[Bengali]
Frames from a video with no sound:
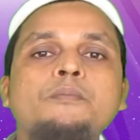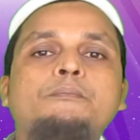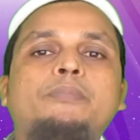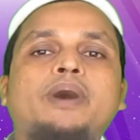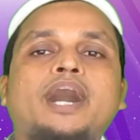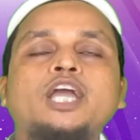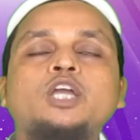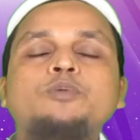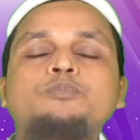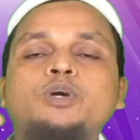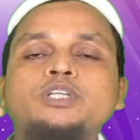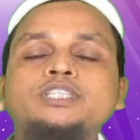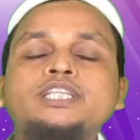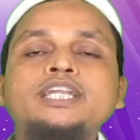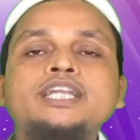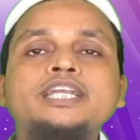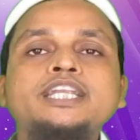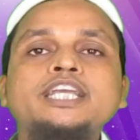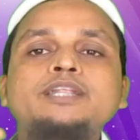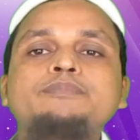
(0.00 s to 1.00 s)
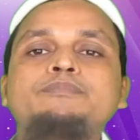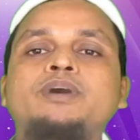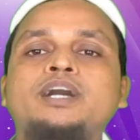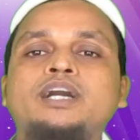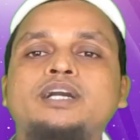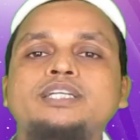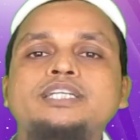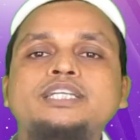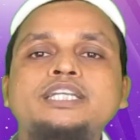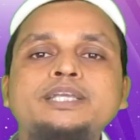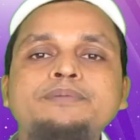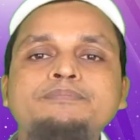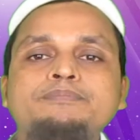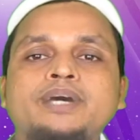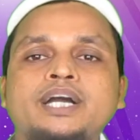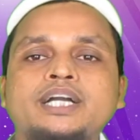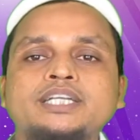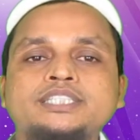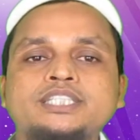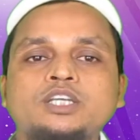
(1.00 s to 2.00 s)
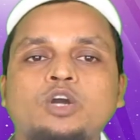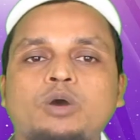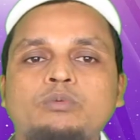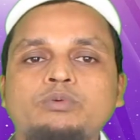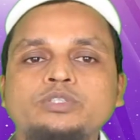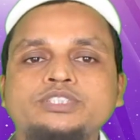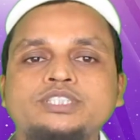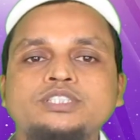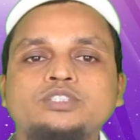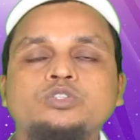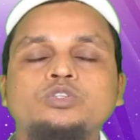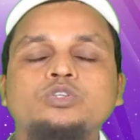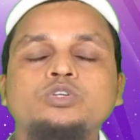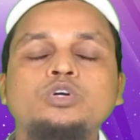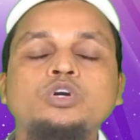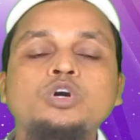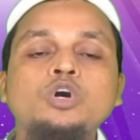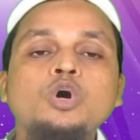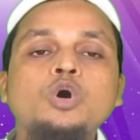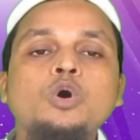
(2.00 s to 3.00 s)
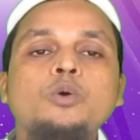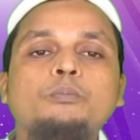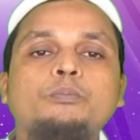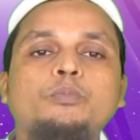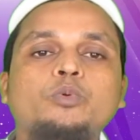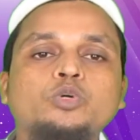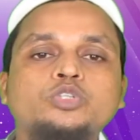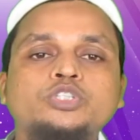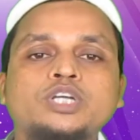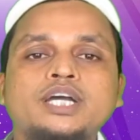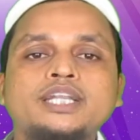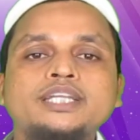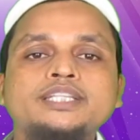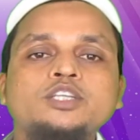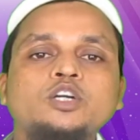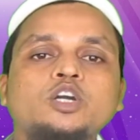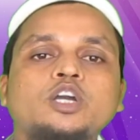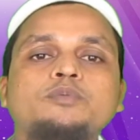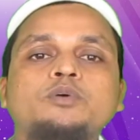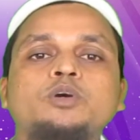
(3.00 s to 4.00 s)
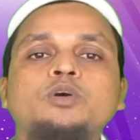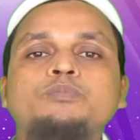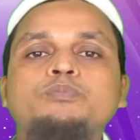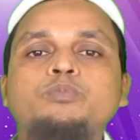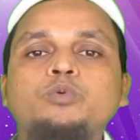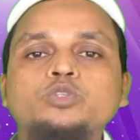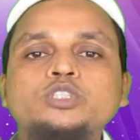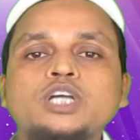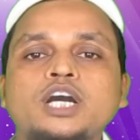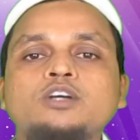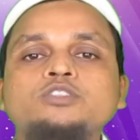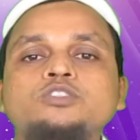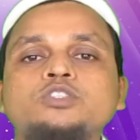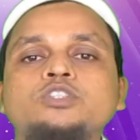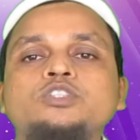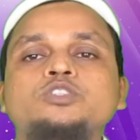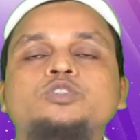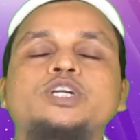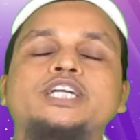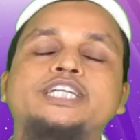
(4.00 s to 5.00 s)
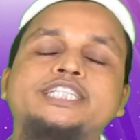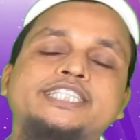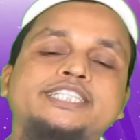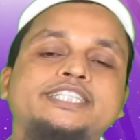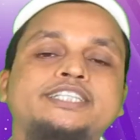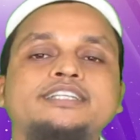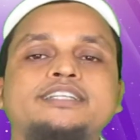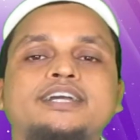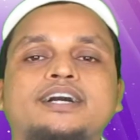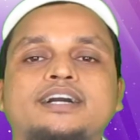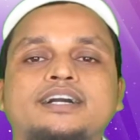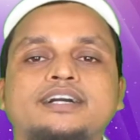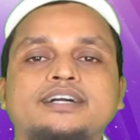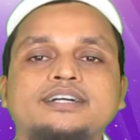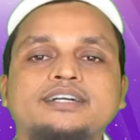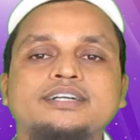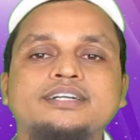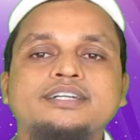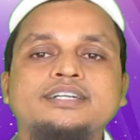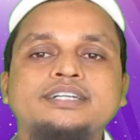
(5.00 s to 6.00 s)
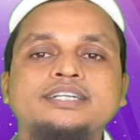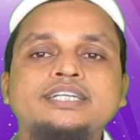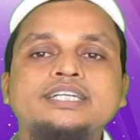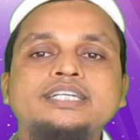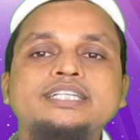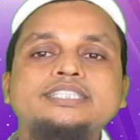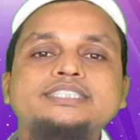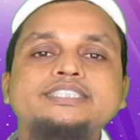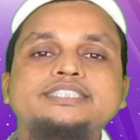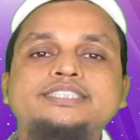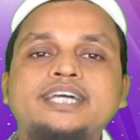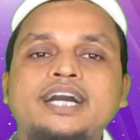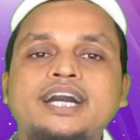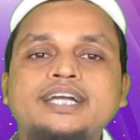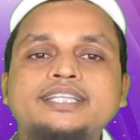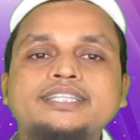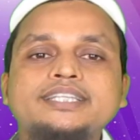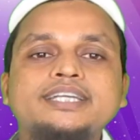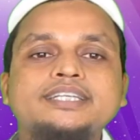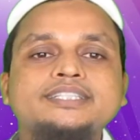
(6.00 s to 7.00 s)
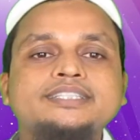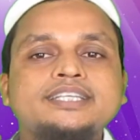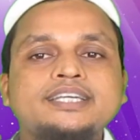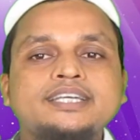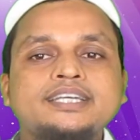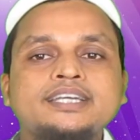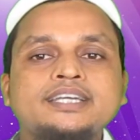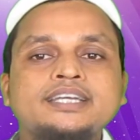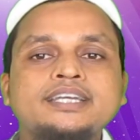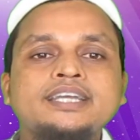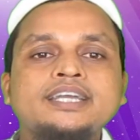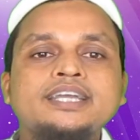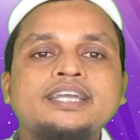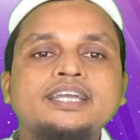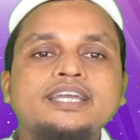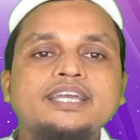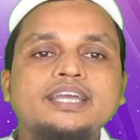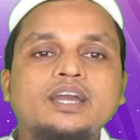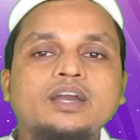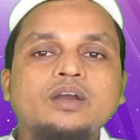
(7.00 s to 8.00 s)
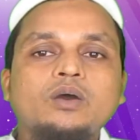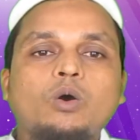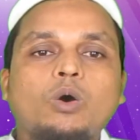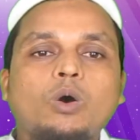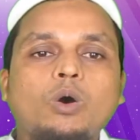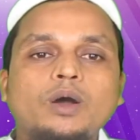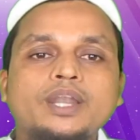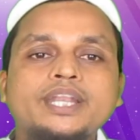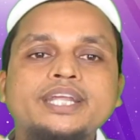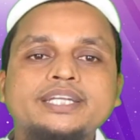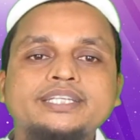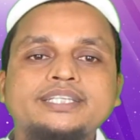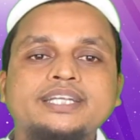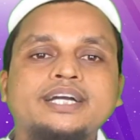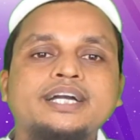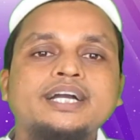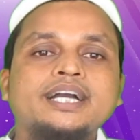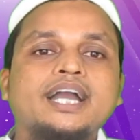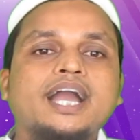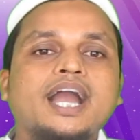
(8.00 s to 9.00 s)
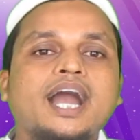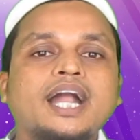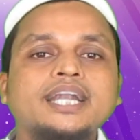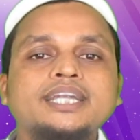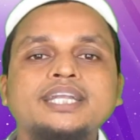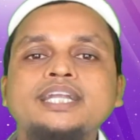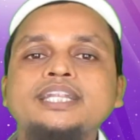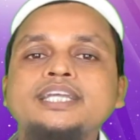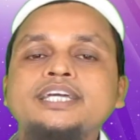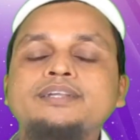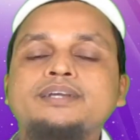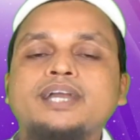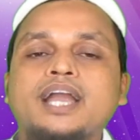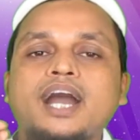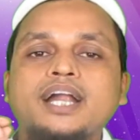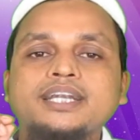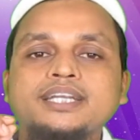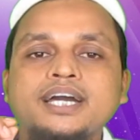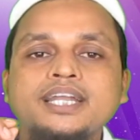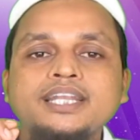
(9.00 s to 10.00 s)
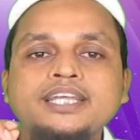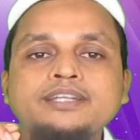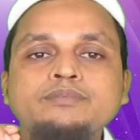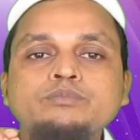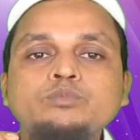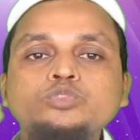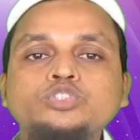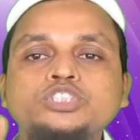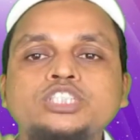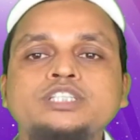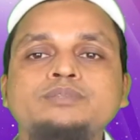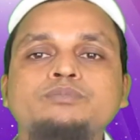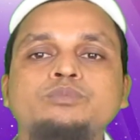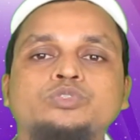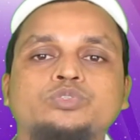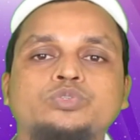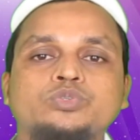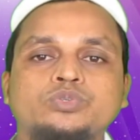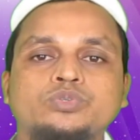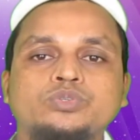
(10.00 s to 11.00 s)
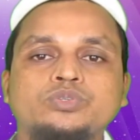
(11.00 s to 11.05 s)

পাইপথের নির্মাণ নিম্নাংশে অবস্থিত প্রসারিত এবং প্রদাহজনিত একটি শিরা যা দেখতে অনেকটা কাঁঠালের কাঁঠালের মুচির মতো